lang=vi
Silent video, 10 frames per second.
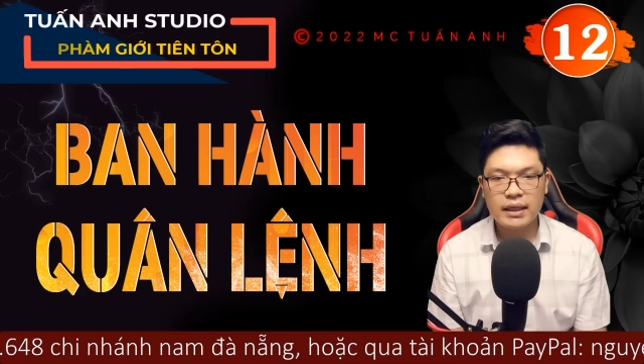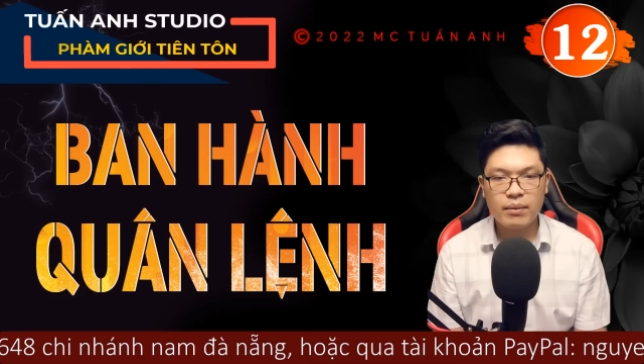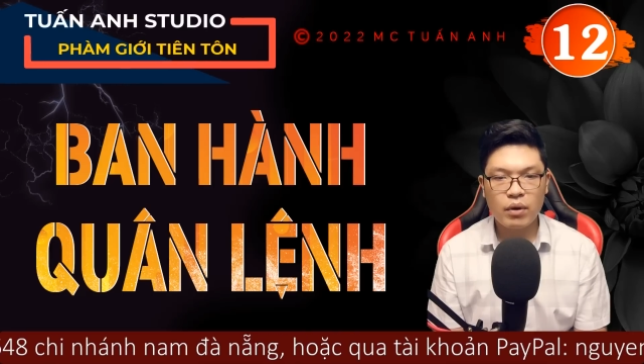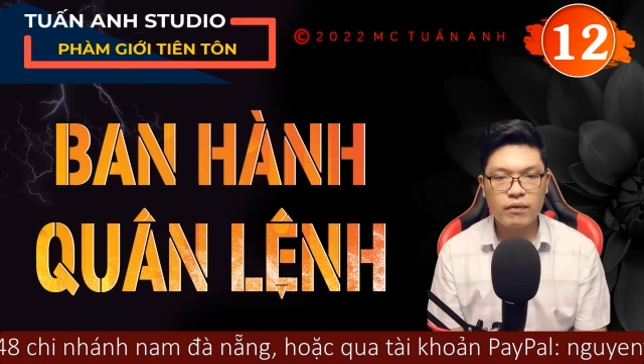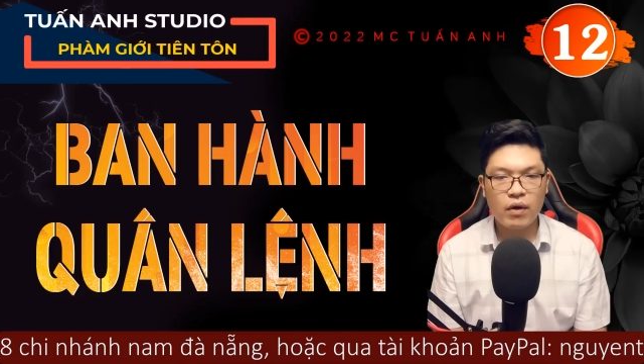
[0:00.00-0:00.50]

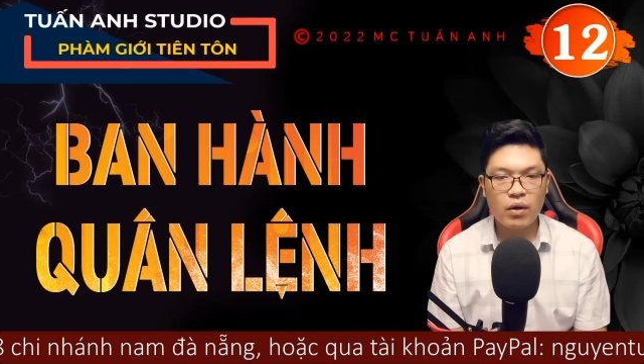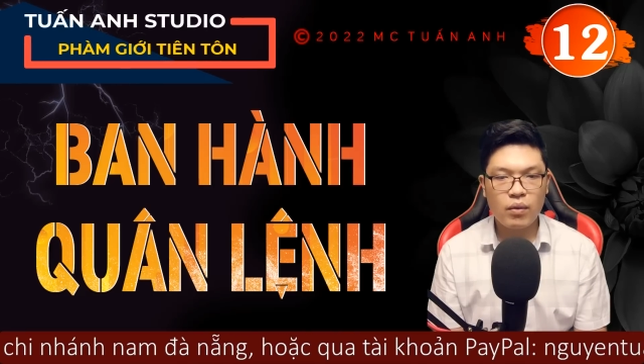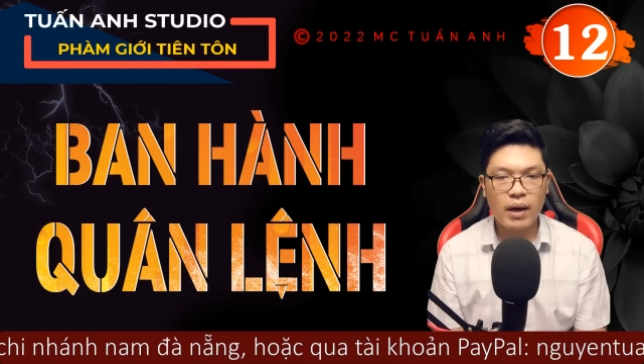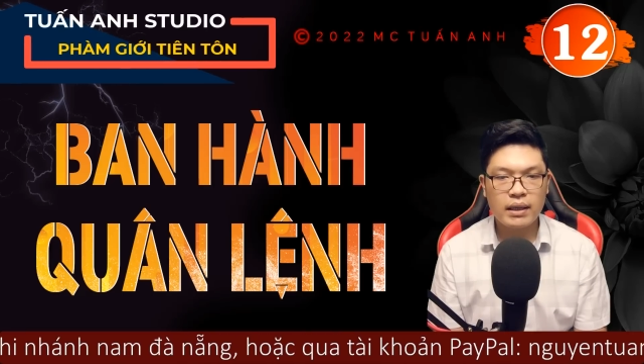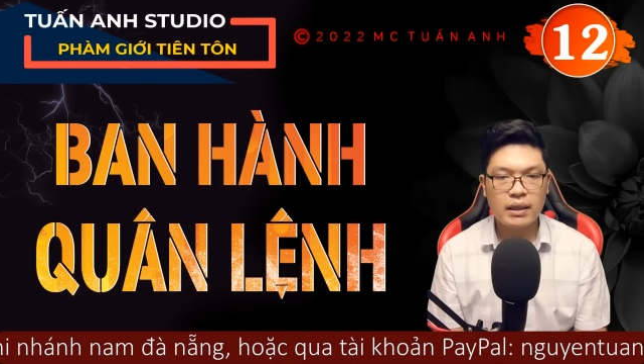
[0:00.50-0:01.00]
là một võ
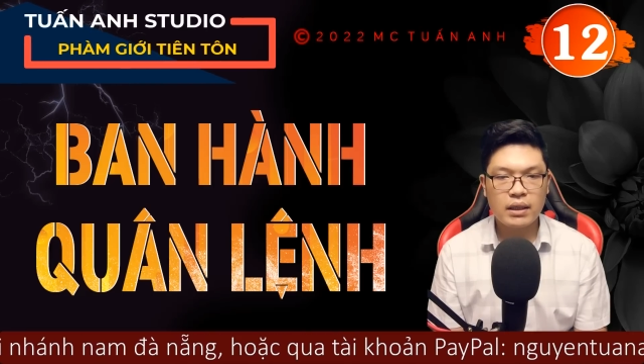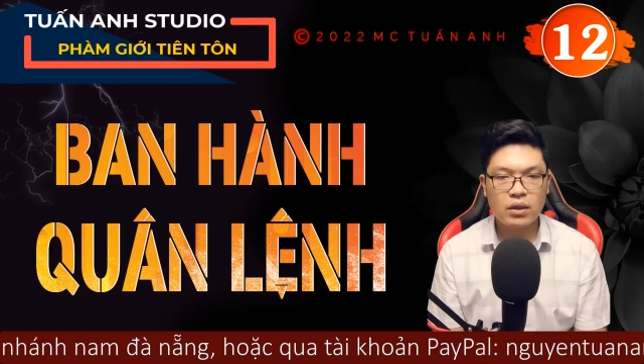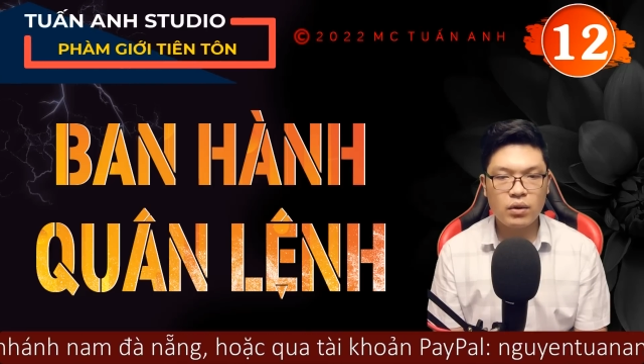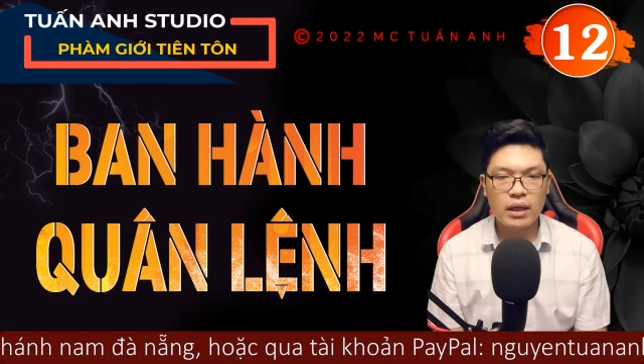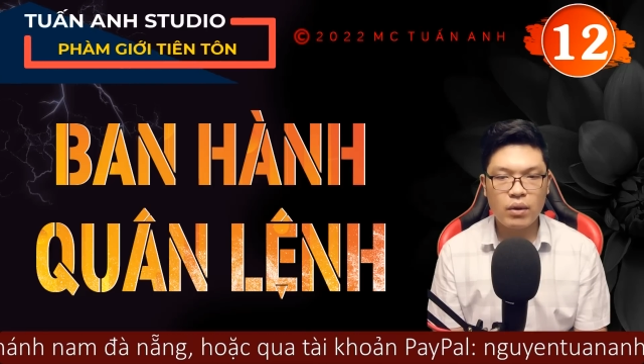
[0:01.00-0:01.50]
quan
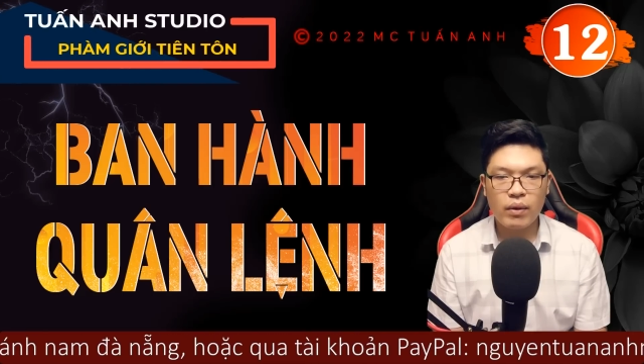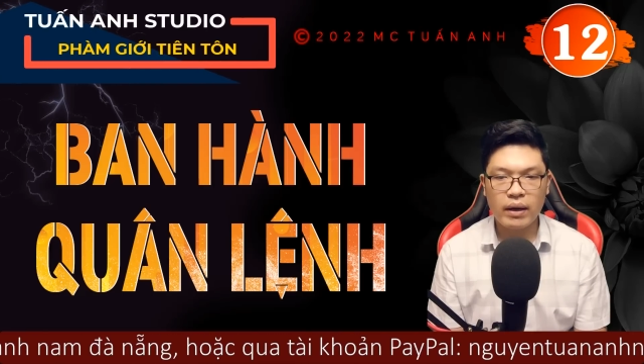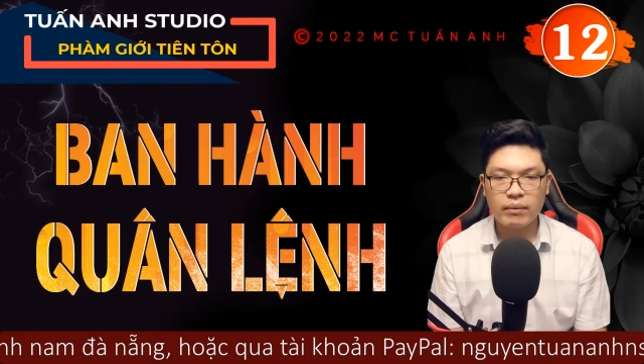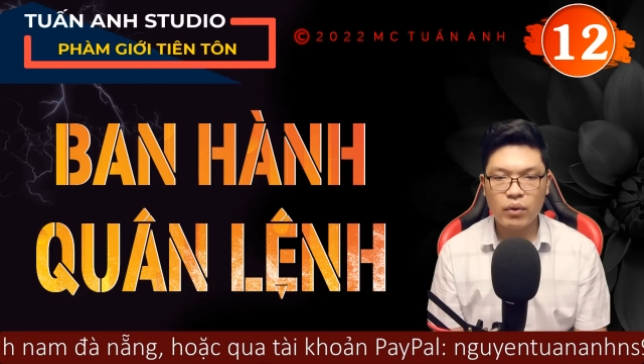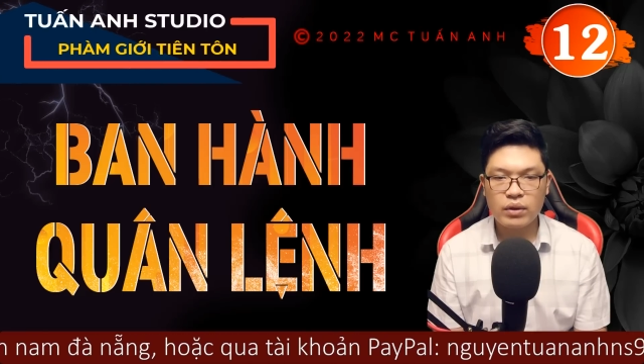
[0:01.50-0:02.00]
có thể
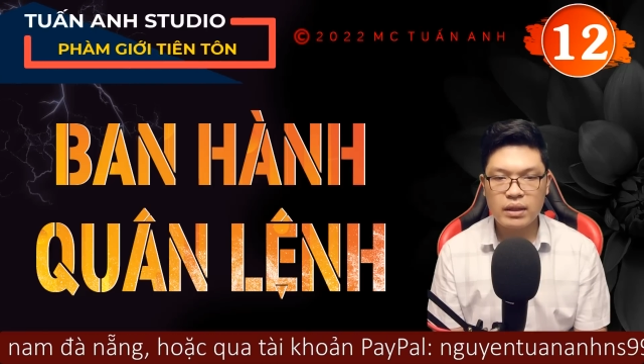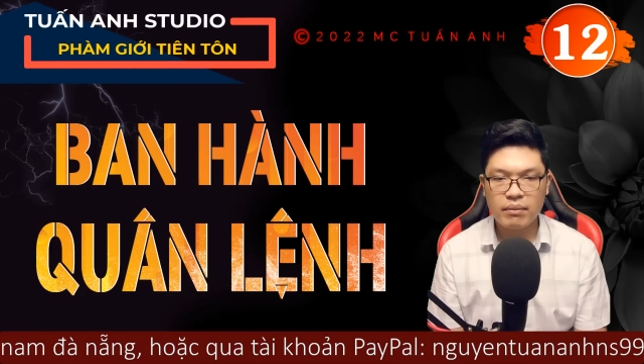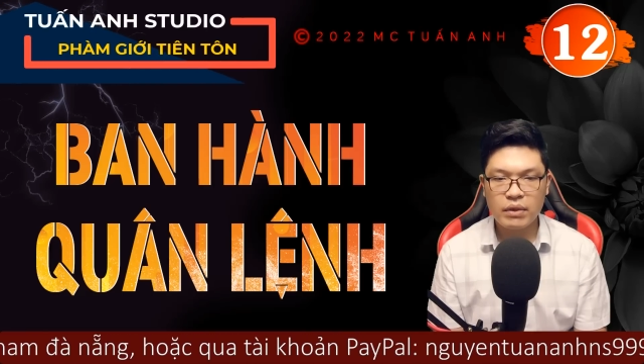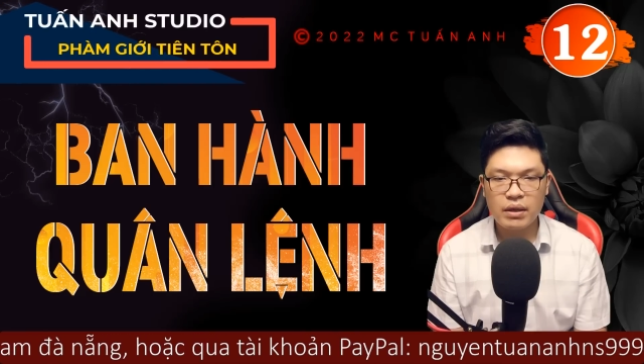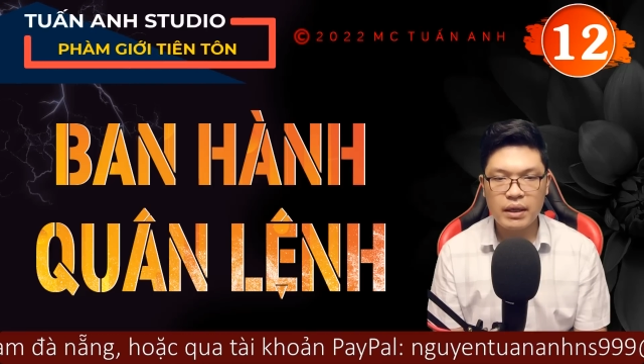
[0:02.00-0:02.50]
quản
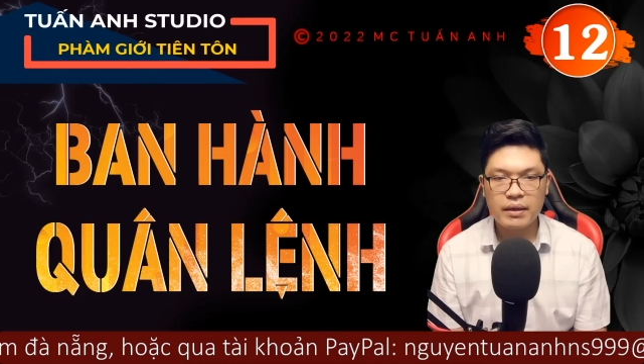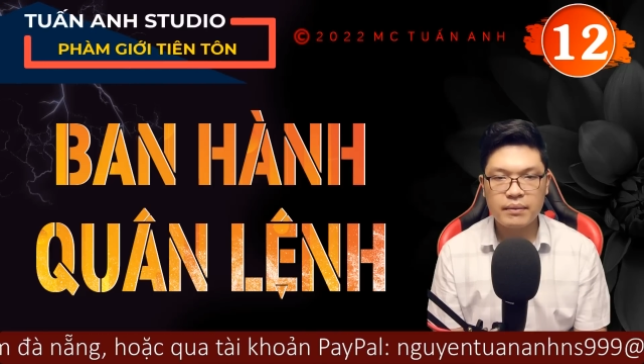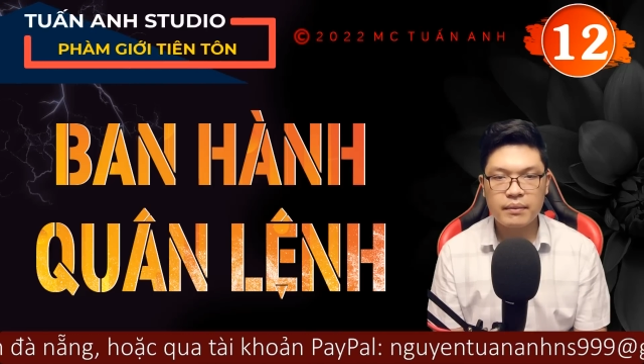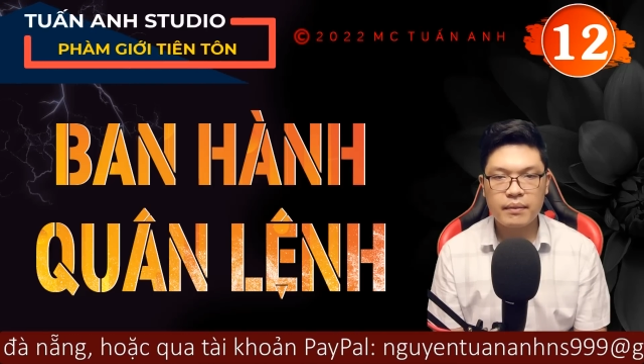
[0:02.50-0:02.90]
100 người.